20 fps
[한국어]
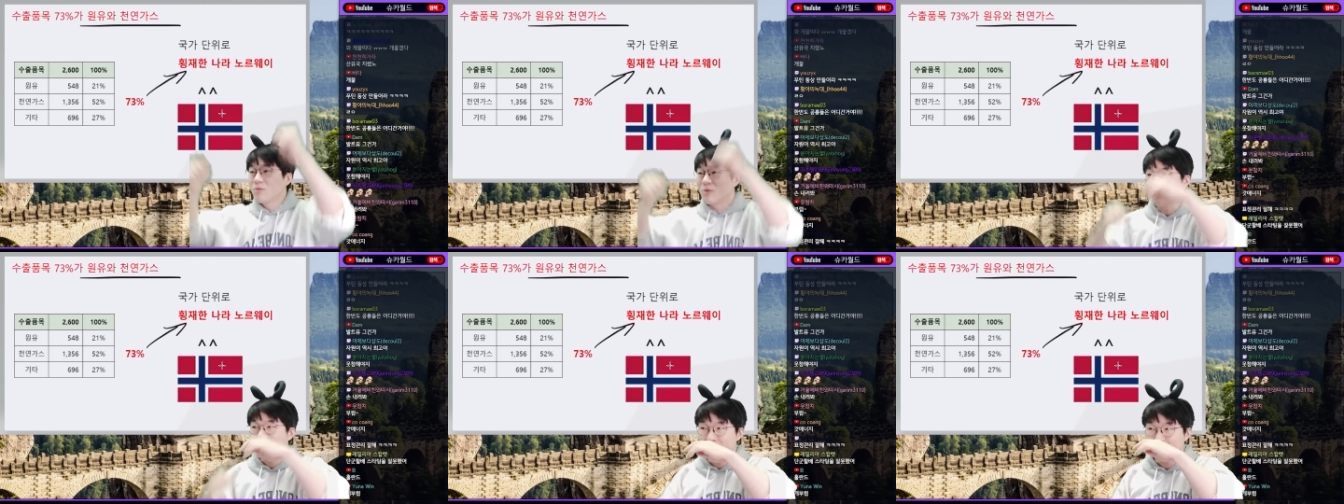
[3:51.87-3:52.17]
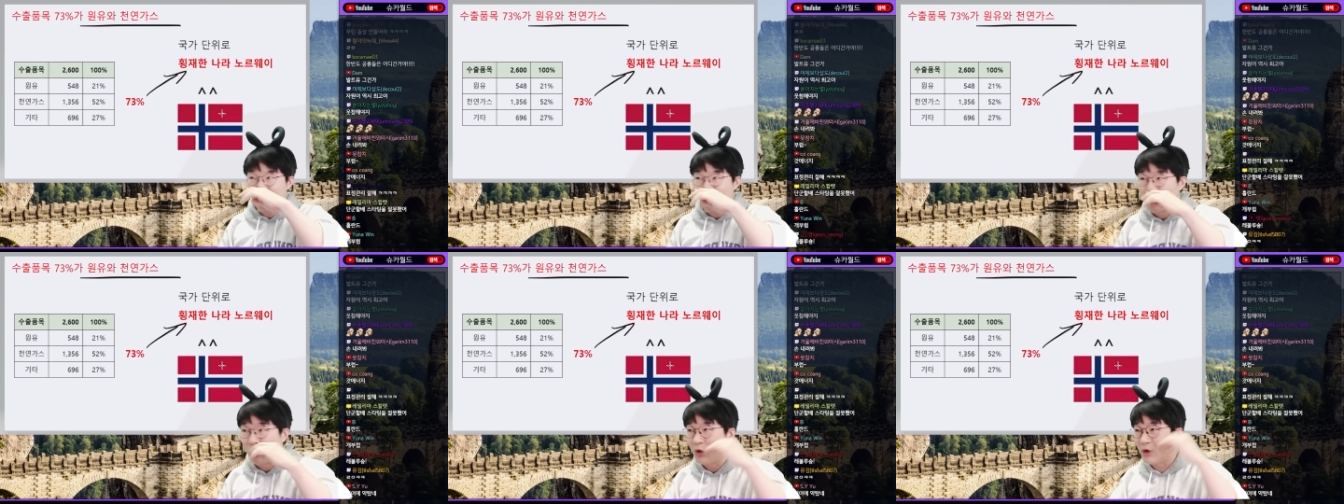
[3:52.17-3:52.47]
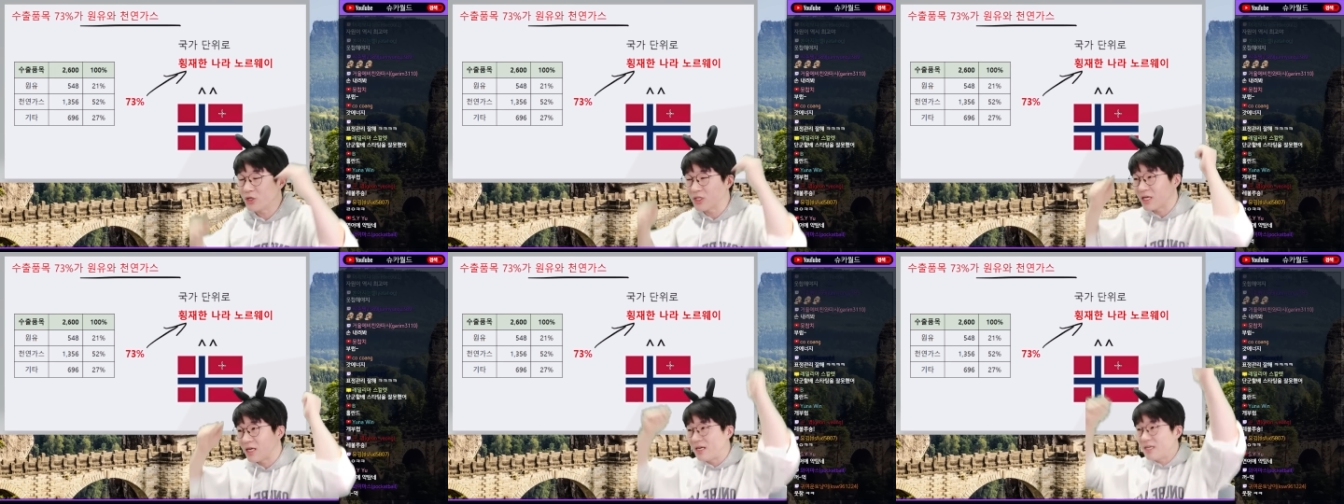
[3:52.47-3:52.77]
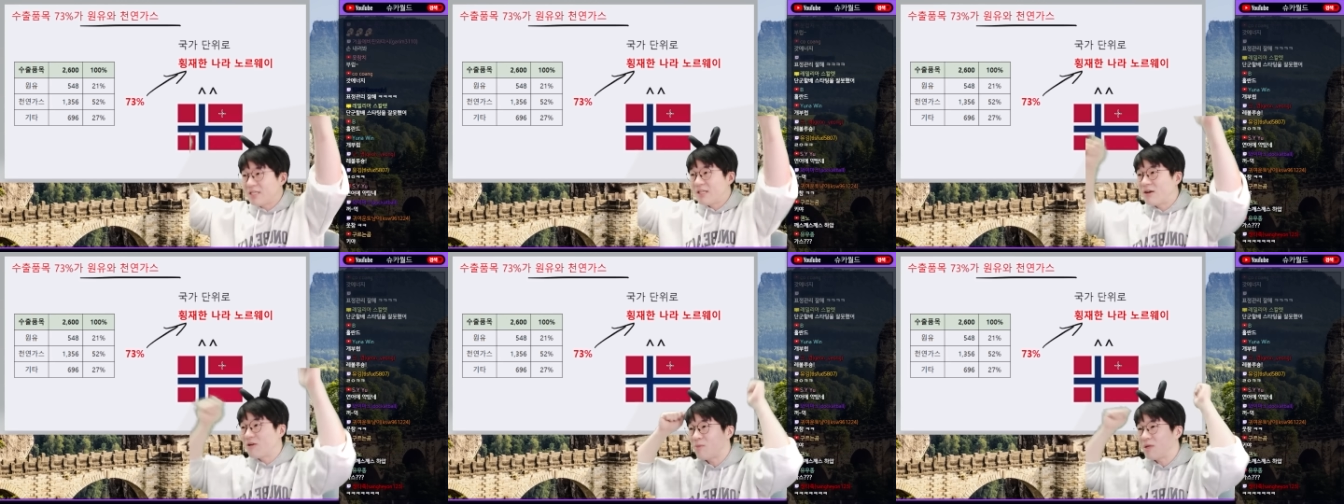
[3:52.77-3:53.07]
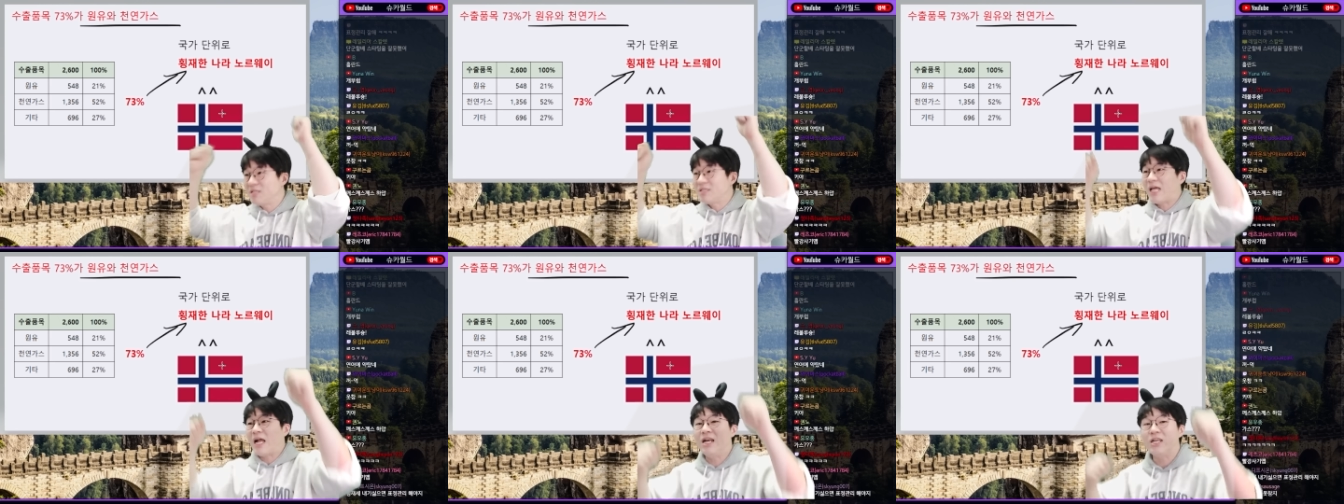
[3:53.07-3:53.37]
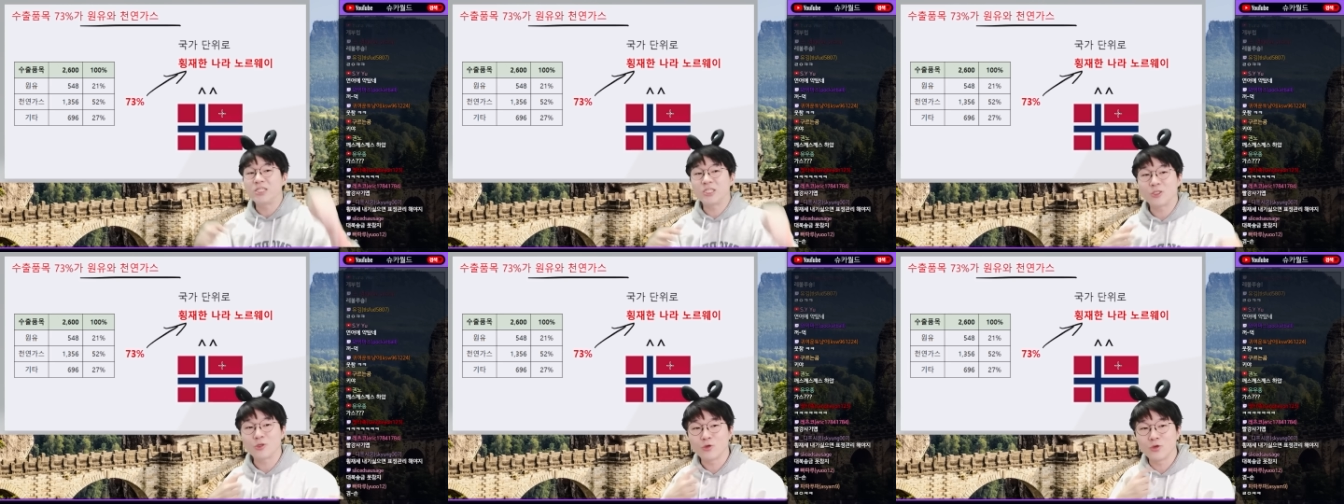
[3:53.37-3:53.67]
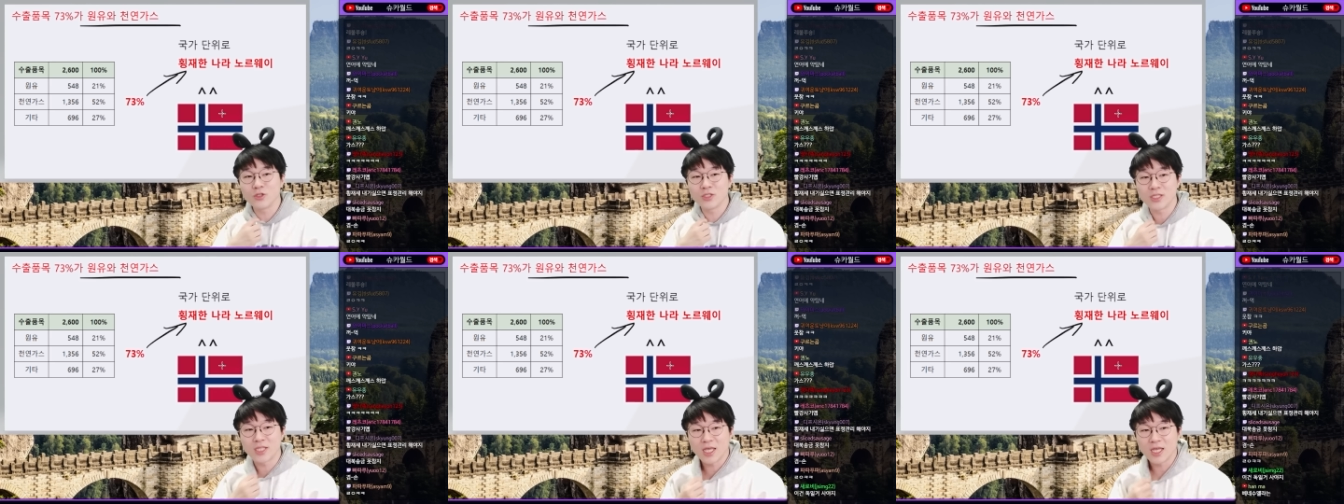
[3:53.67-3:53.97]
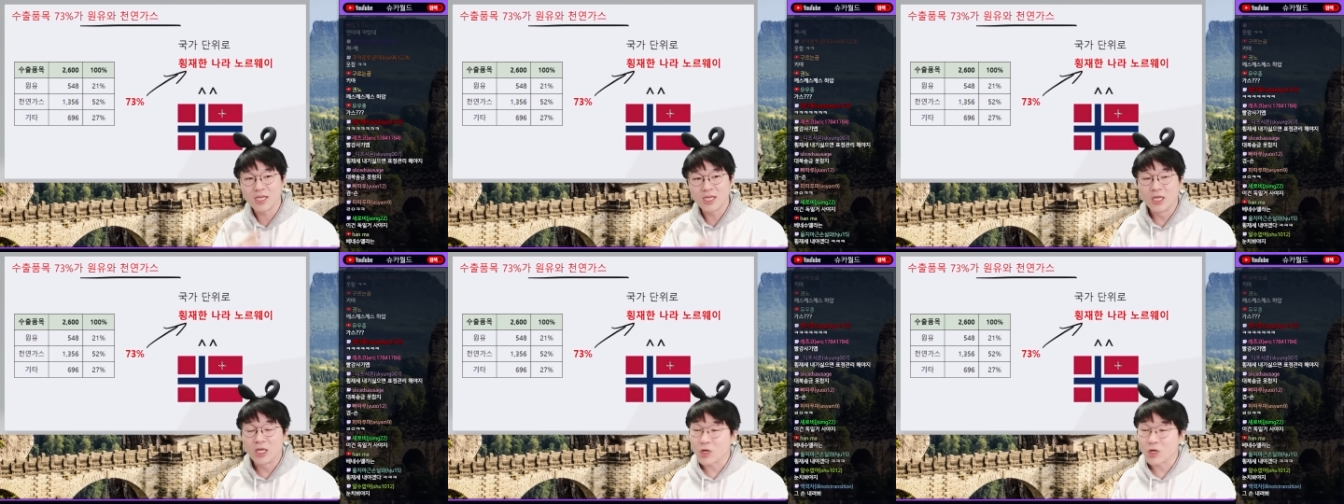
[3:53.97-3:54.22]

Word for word: 뭐 올려달라 내려봐 이 난리치고 있는데